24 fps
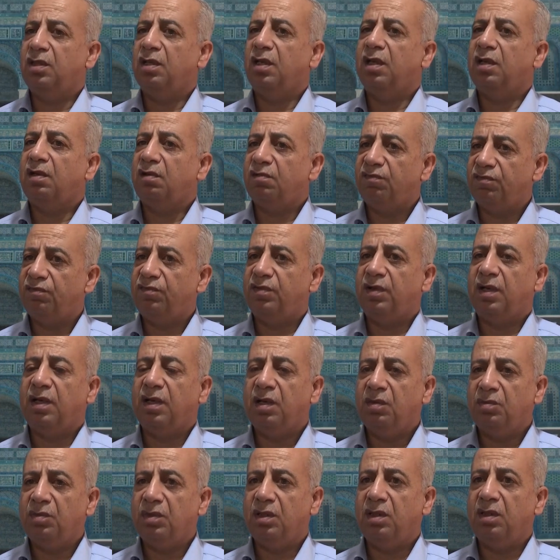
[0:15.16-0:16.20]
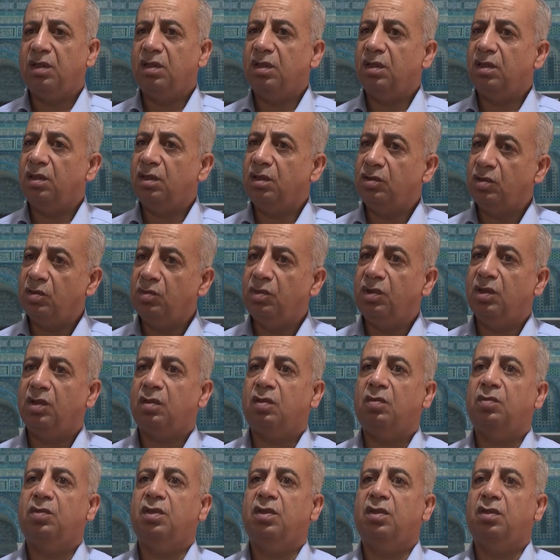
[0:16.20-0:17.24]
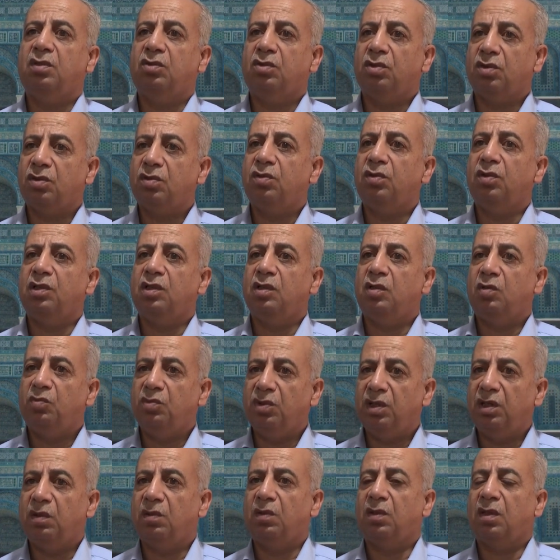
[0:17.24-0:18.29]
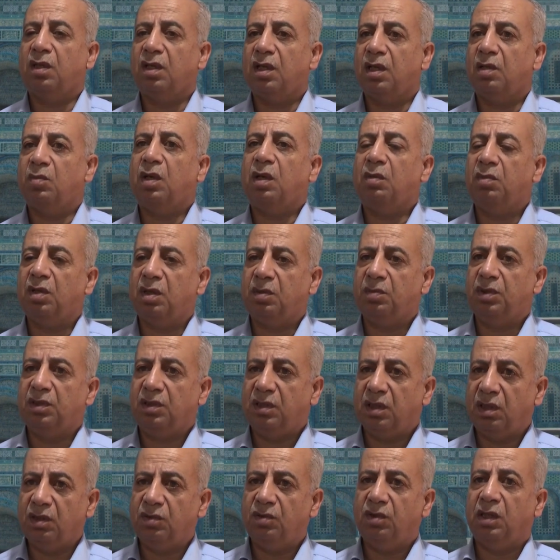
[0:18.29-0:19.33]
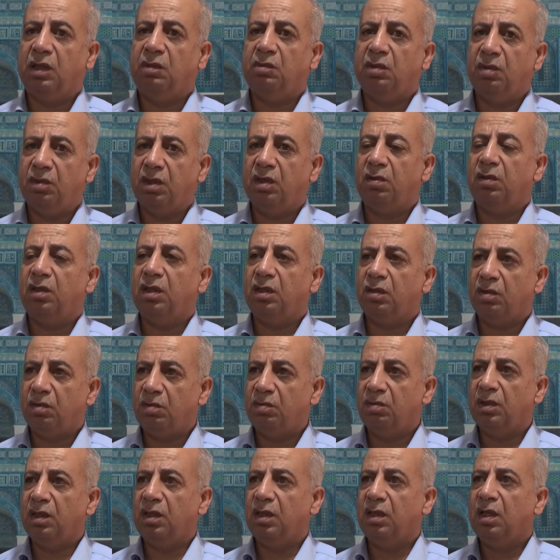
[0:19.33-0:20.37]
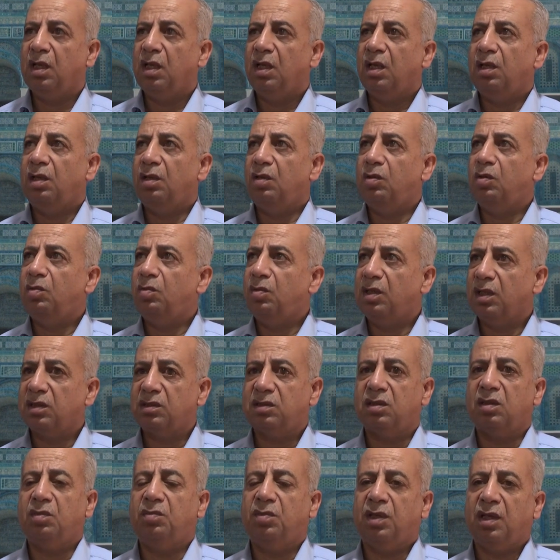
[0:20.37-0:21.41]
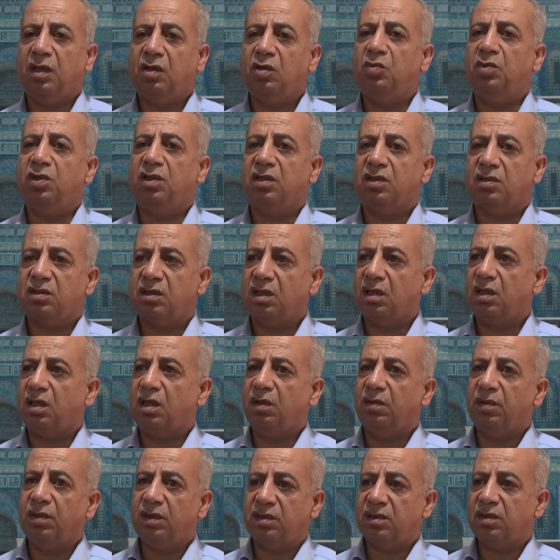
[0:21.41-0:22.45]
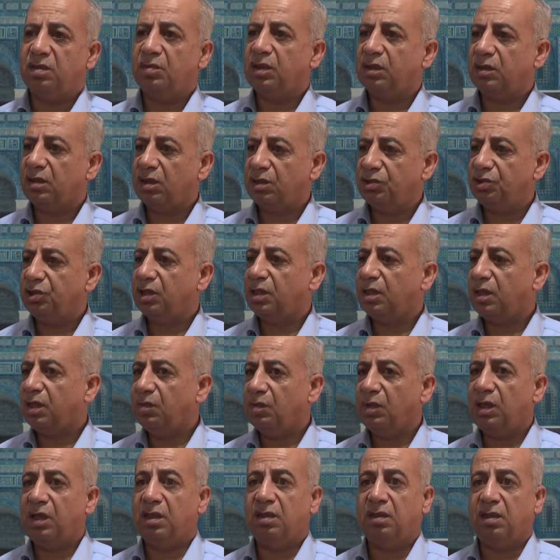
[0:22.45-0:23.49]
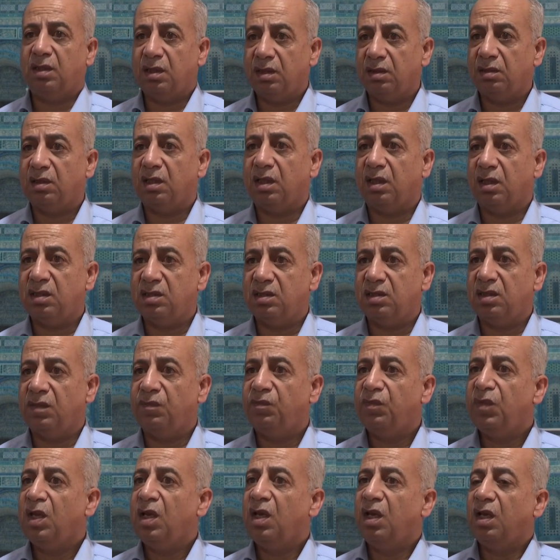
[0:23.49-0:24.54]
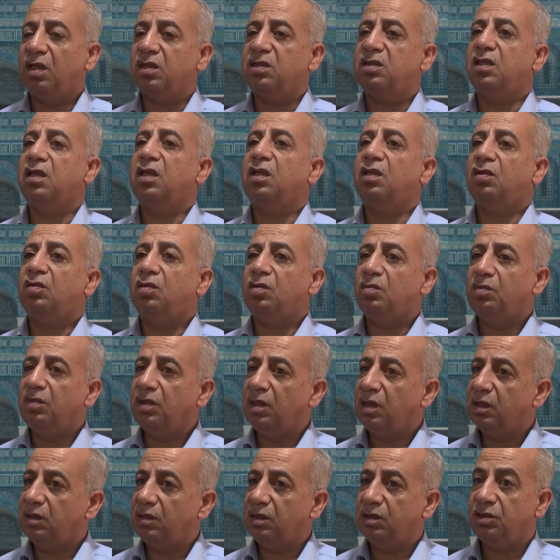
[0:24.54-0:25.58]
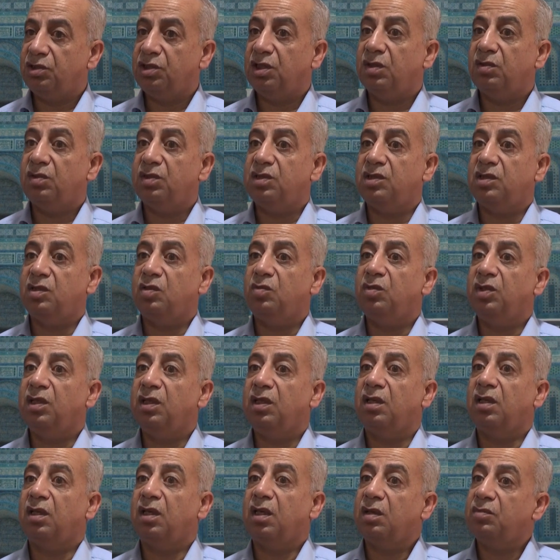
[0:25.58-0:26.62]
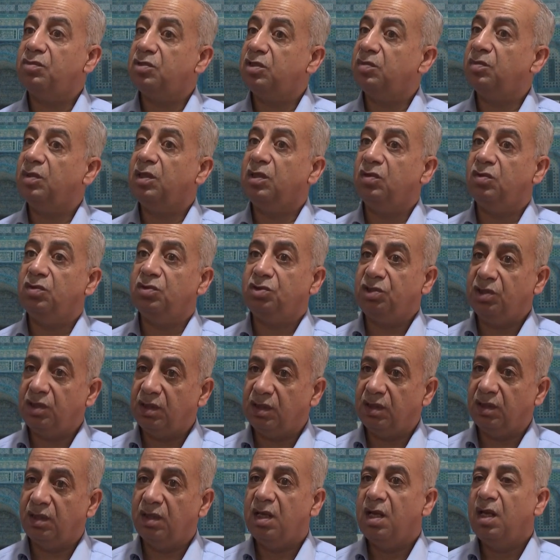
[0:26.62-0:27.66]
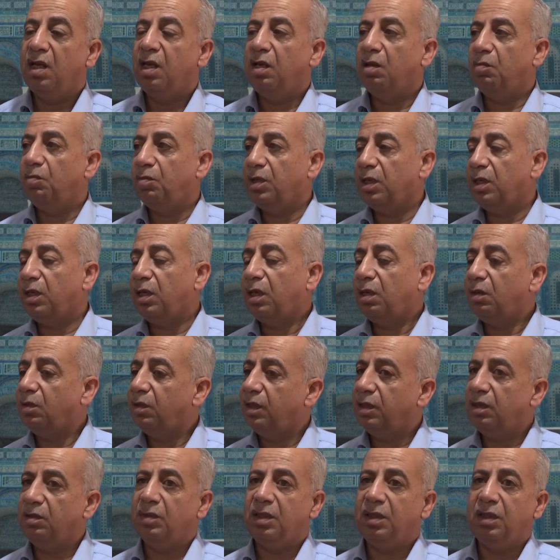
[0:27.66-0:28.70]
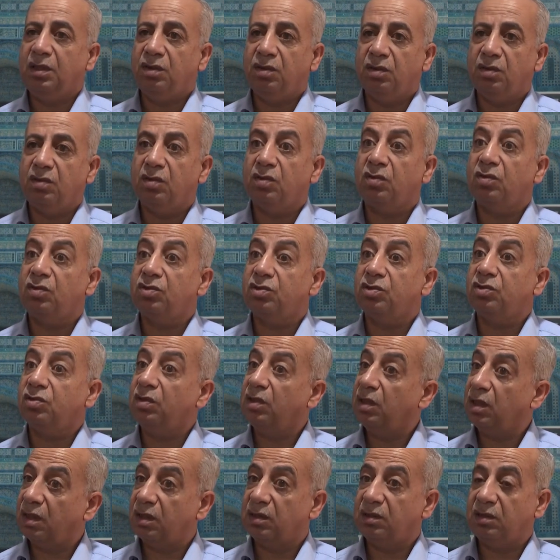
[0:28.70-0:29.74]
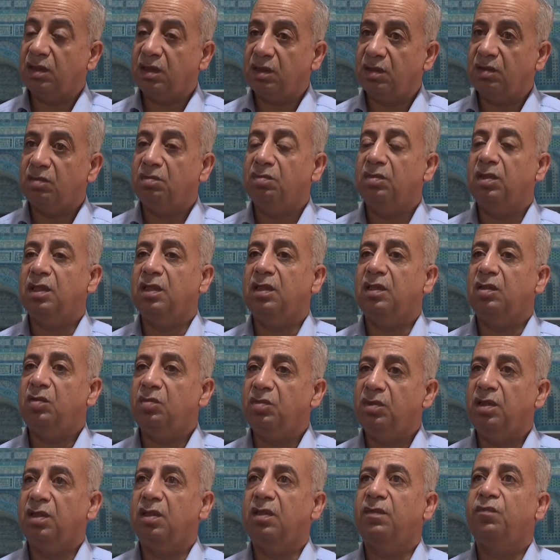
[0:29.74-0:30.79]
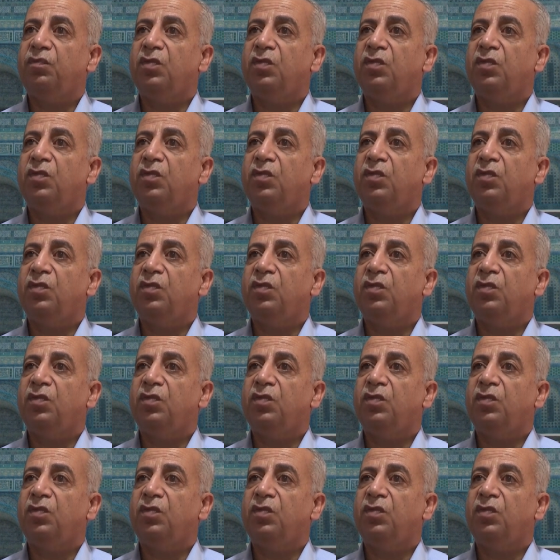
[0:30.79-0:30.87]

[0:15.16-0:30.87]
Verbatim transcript: ألف عامل آه، يمنعوا من الدخول يومين وإغلاق معبر بيت حانون أمام هؤلاء العمال اللي هم أصلا بيعانوا من حصار حوالي 17 عام على قطاع غزة خسائر العمال تتجاوز يوميا 5 مليون شيكل بمعنى حوالي مليون ونص دولار خسائر عمال يوميا